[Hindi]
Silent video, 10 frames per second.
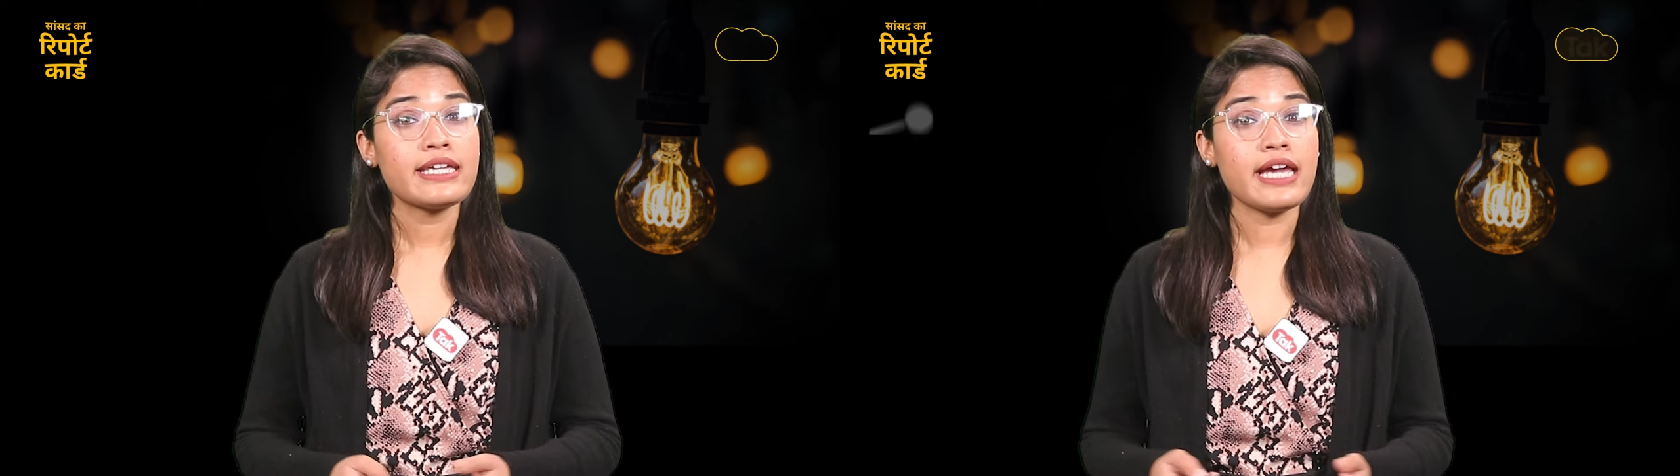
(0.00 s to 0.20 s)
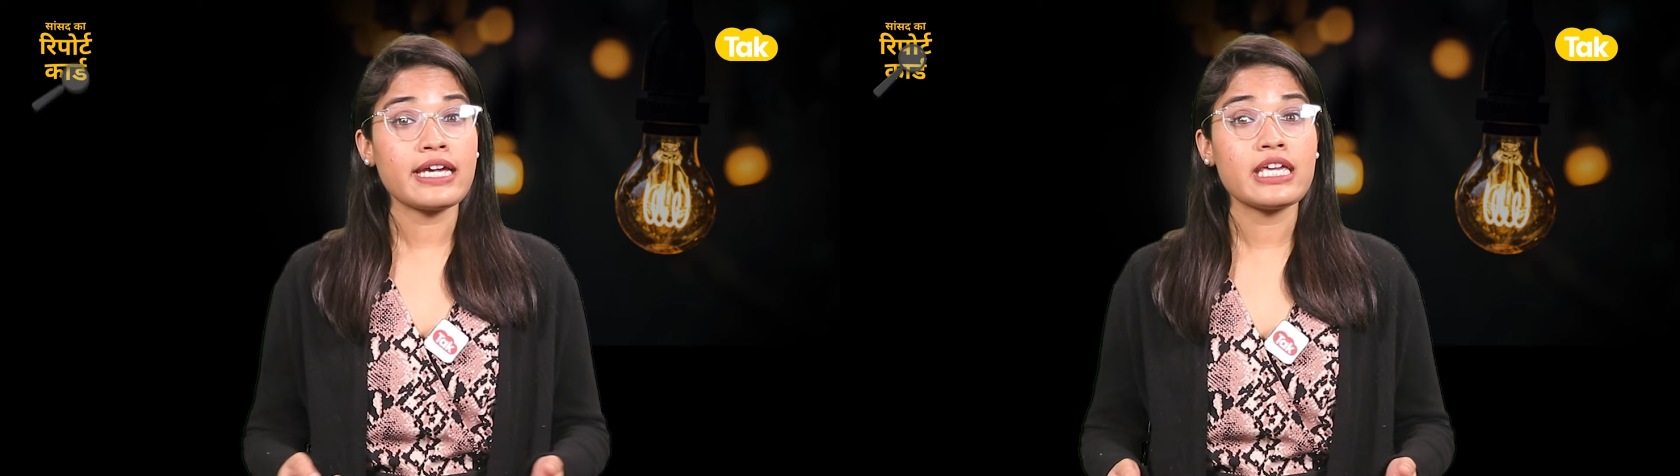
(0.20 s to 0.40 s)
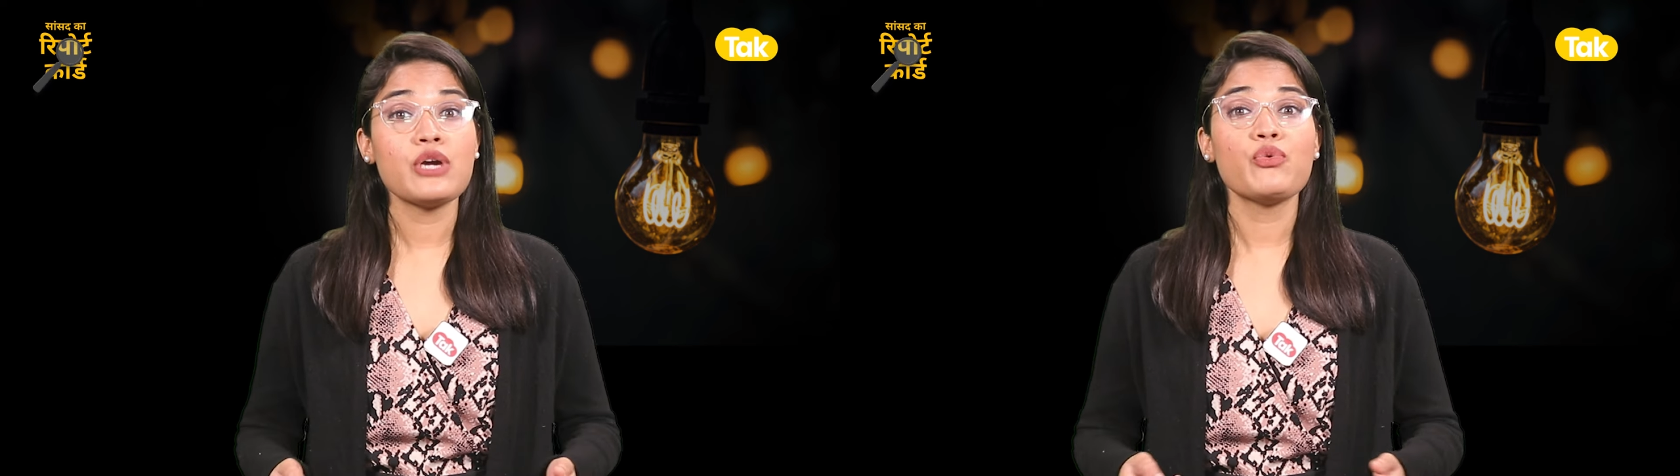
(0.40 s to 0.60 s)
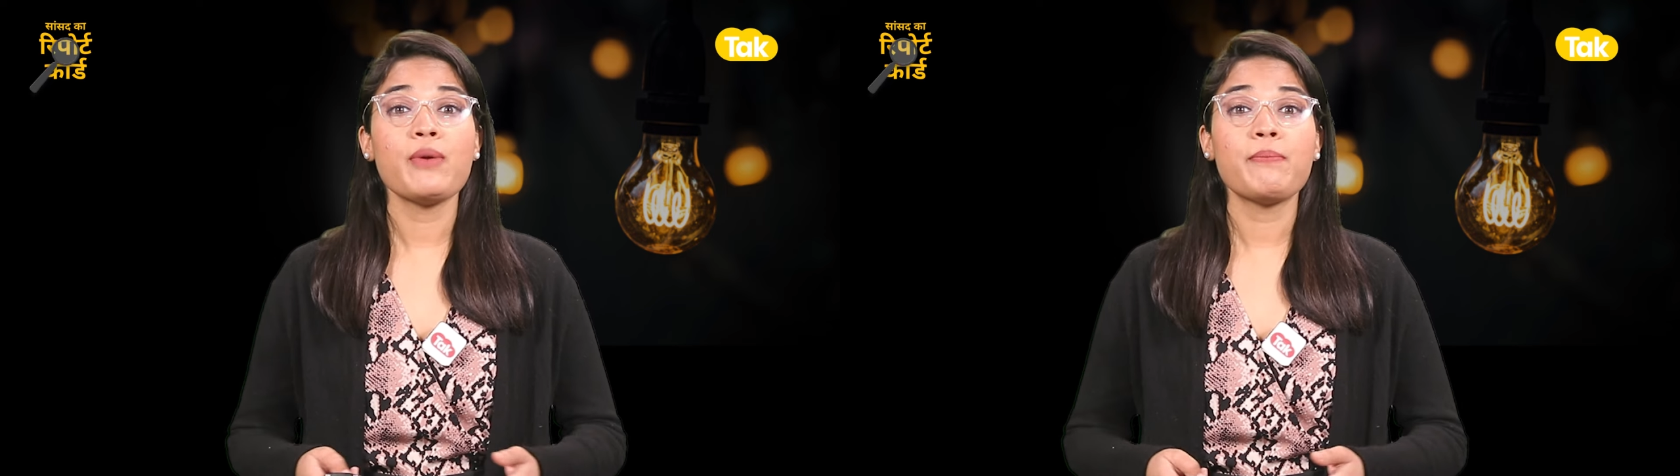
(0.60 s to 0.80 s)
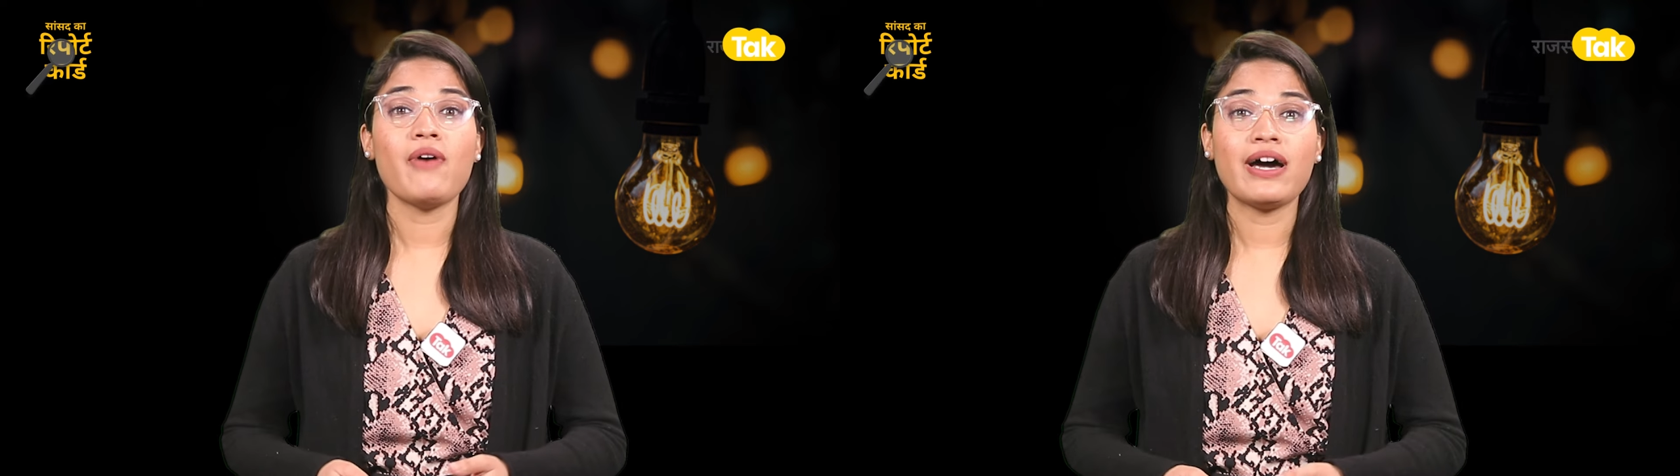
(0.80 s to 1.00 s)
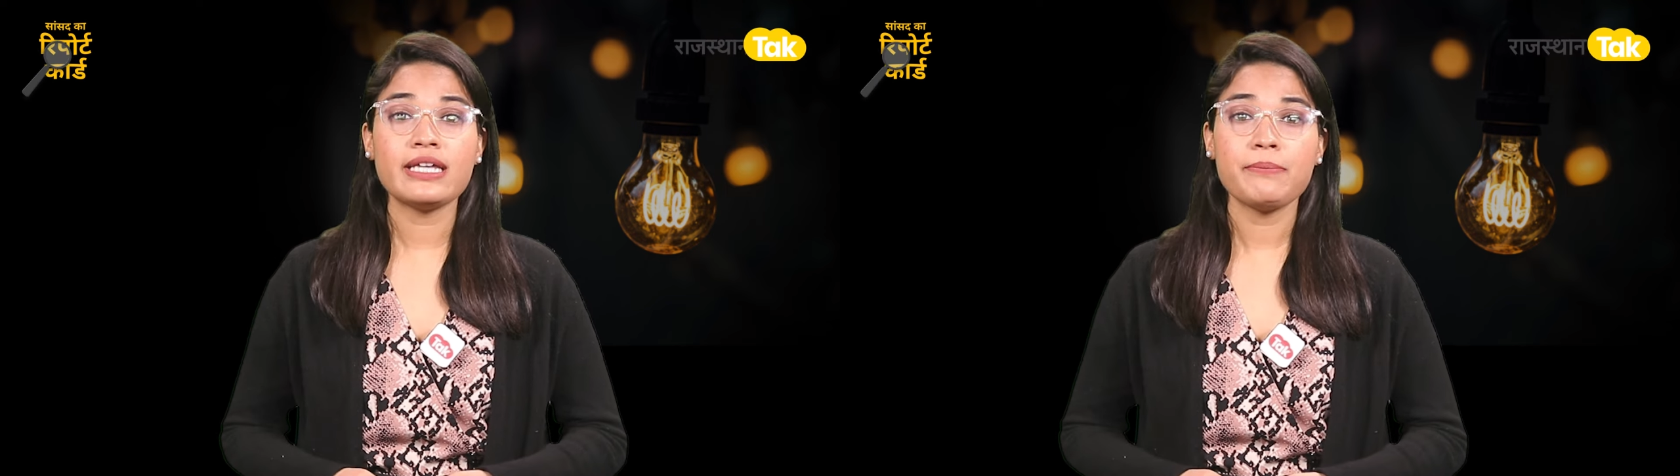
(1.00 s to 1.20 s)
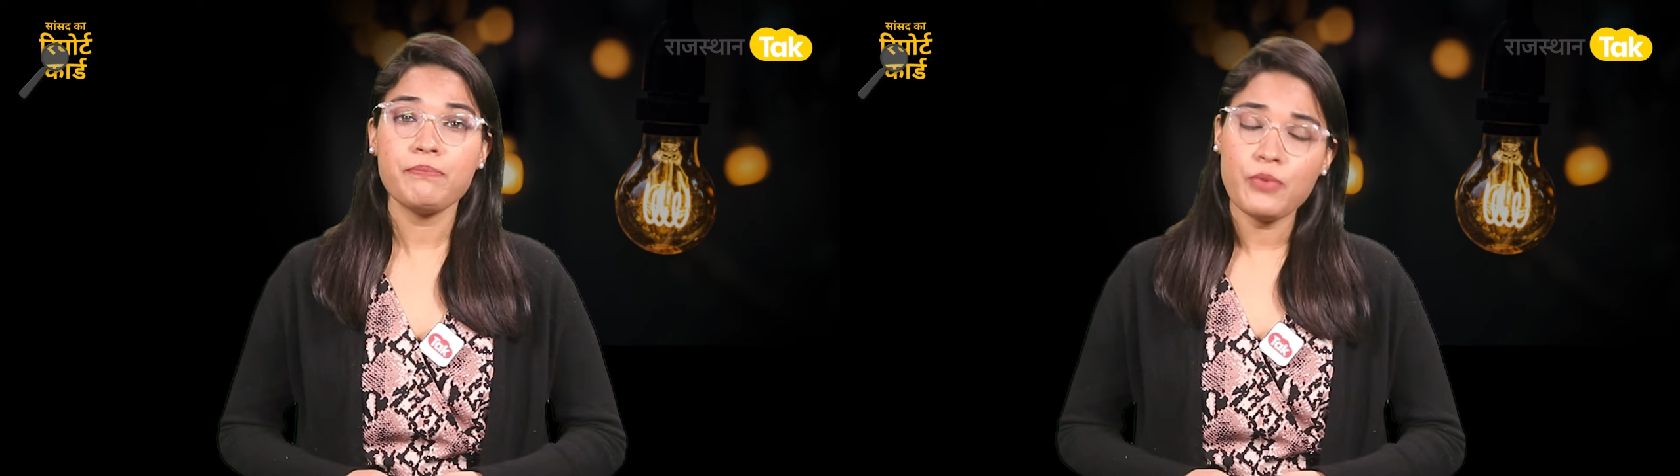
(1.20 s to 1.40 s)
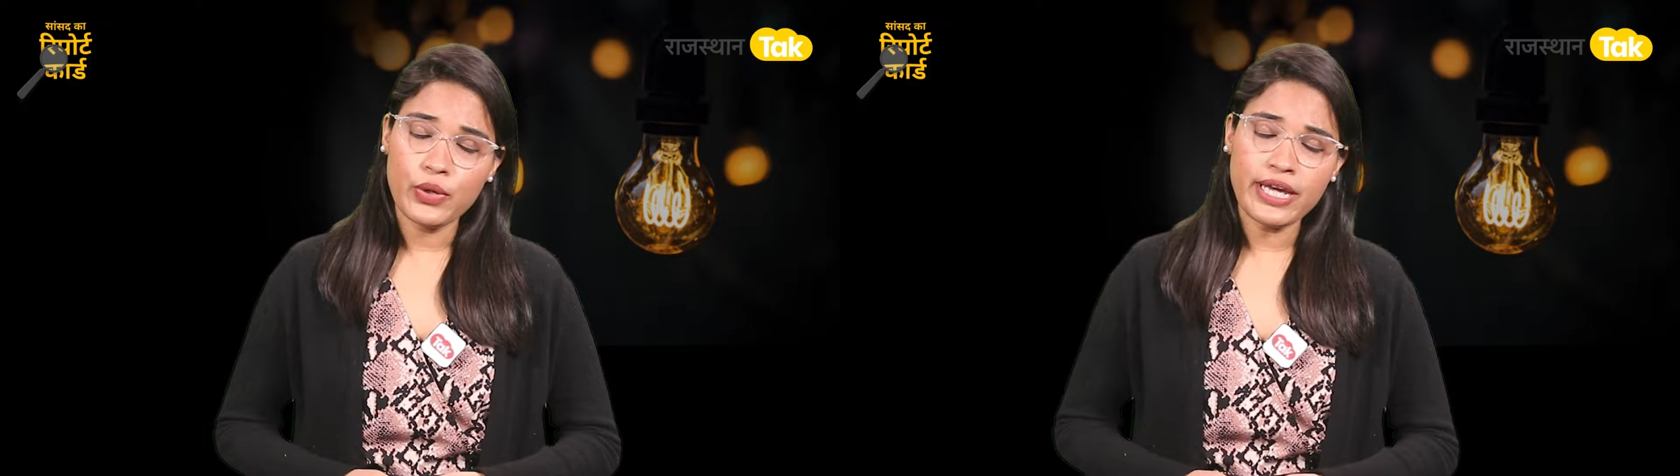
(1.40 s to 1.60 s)
क्या किए हुए वादे
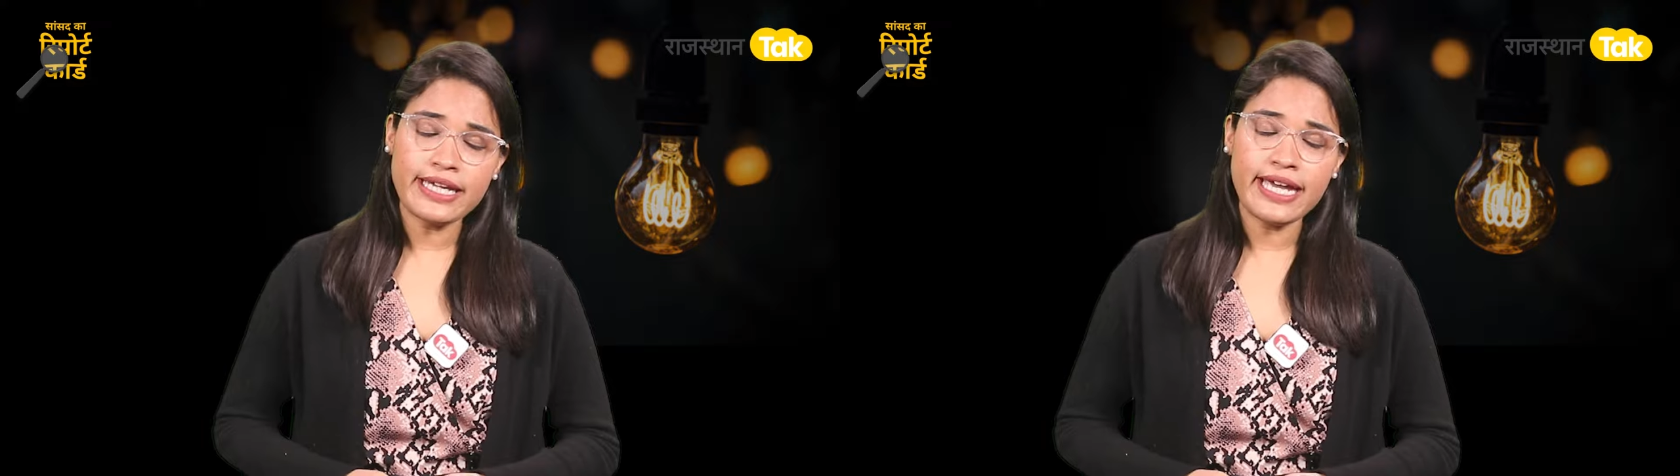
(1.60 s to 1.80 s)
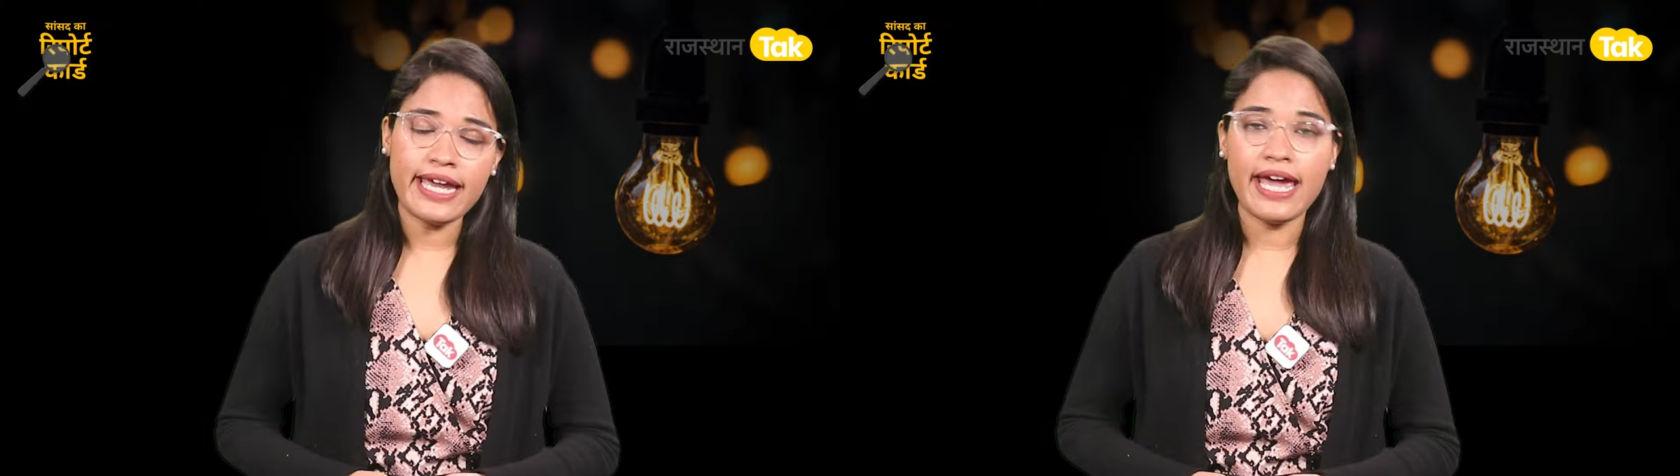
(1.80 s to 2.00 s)
पूरे किए